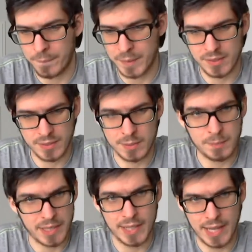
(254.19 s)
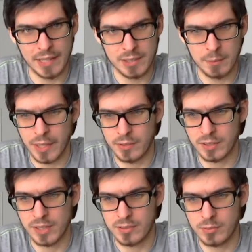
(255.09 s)
das ist meine ehrliche Meinung
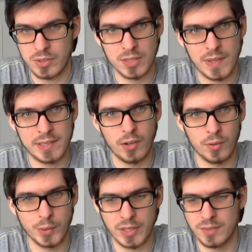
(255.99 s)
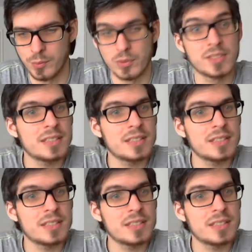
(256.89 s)
dazu und ich werde da auch wirklich wütend.